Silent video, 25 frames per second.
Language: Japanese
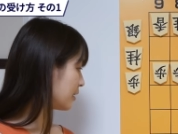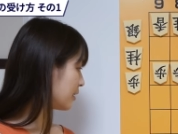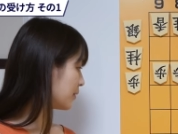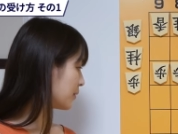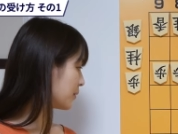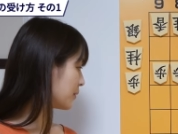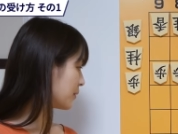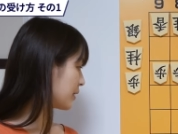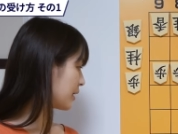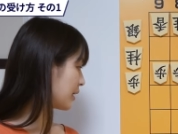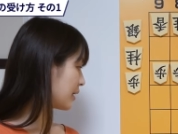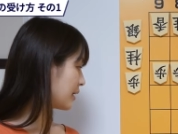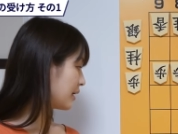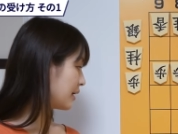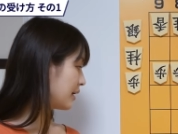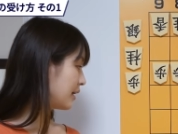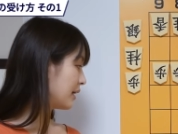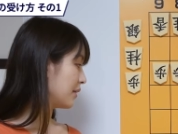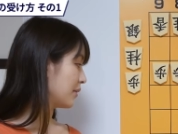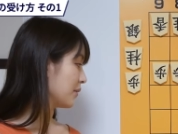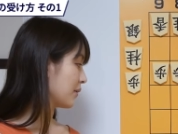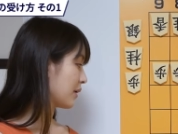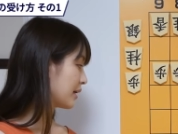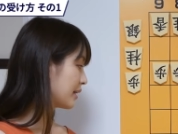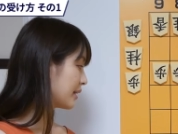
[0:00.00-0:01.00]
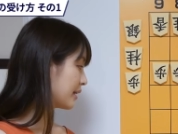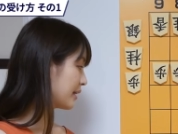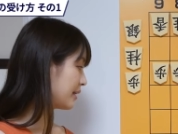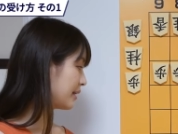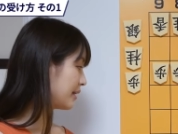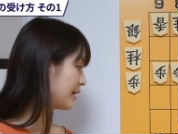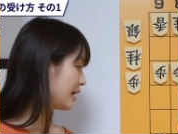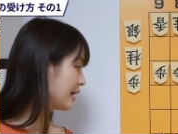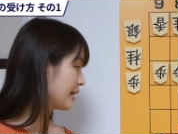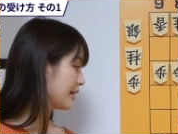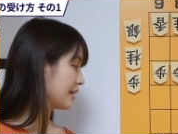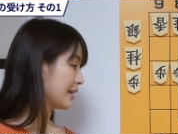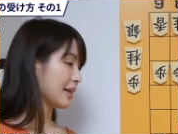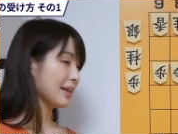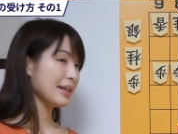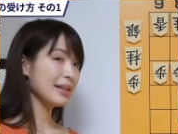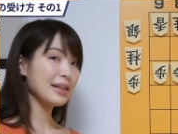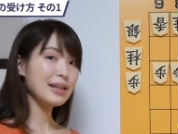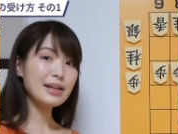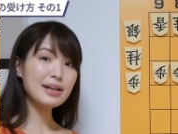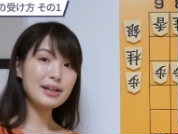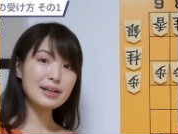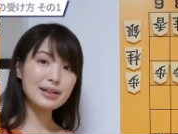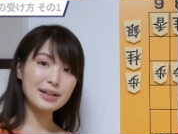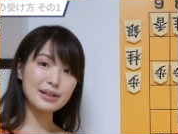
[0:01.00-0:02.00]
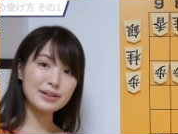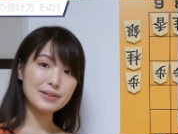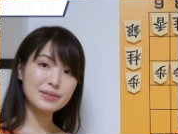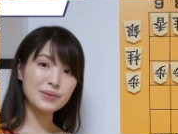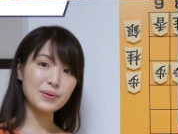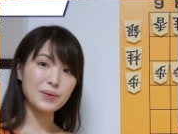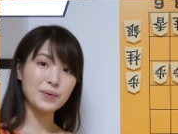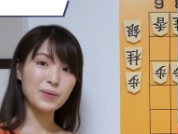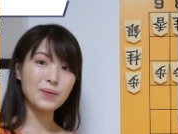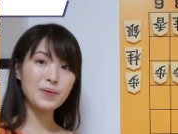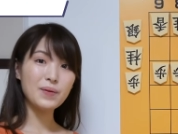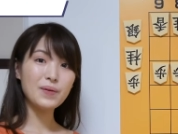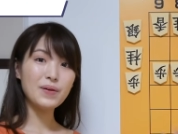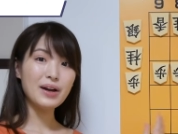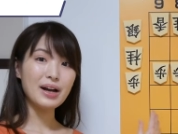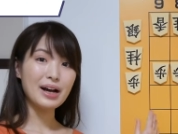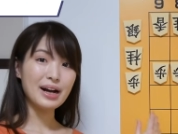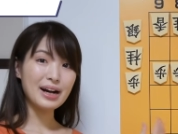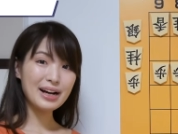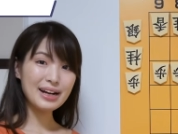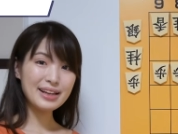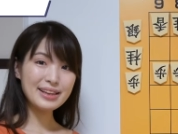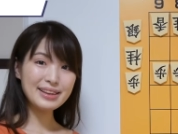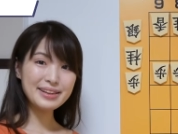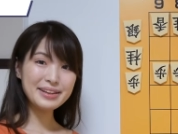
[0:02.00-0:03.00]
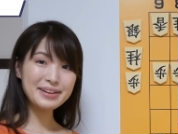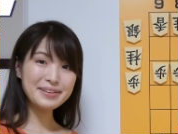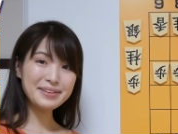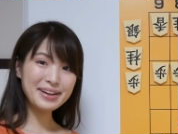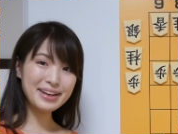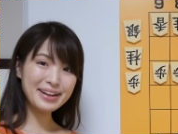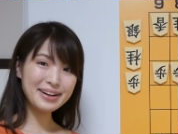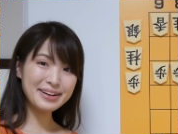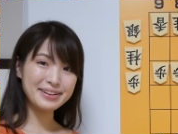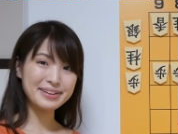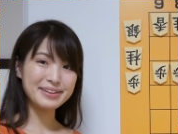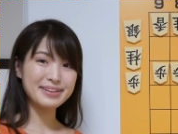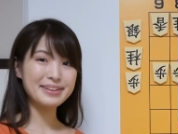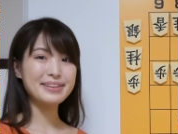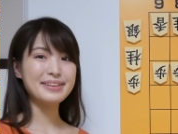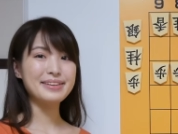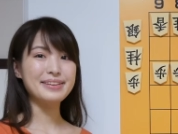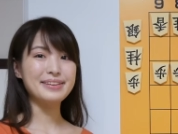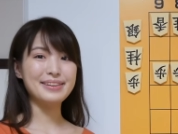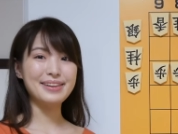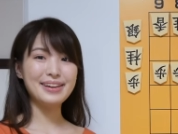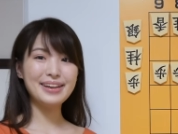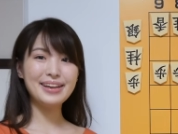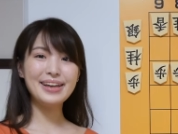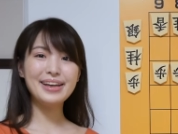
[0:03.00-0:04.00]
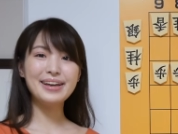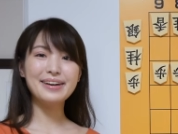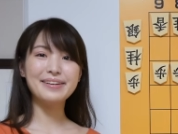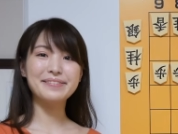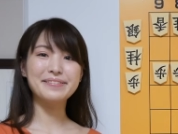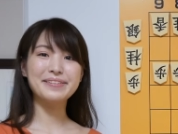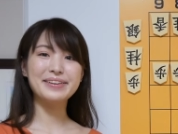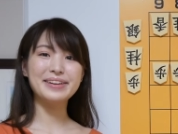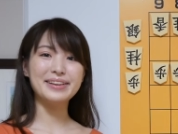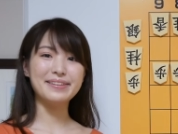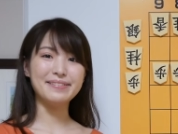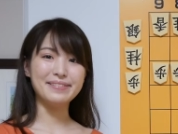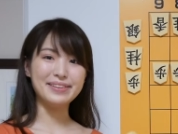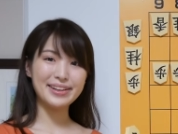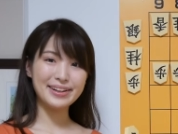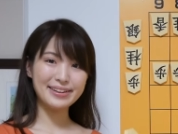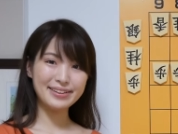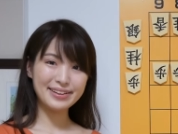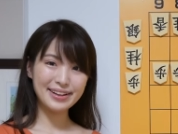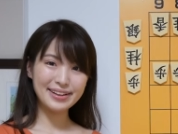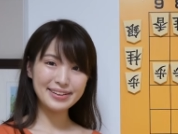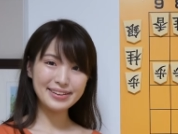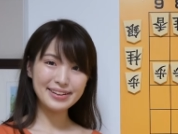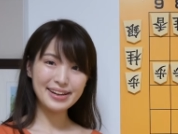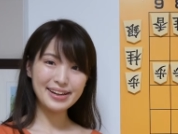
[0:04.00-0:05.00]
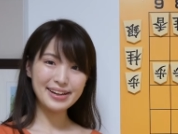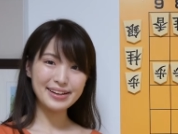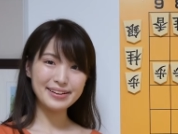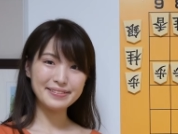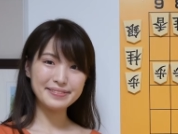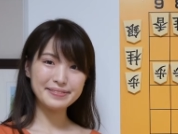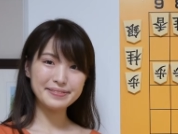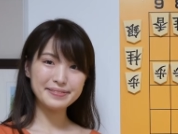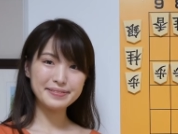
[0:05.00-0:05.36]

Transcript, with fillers: ろくなな銀の形でなななな角と上がって受ける。ぜひ覚えてみてください。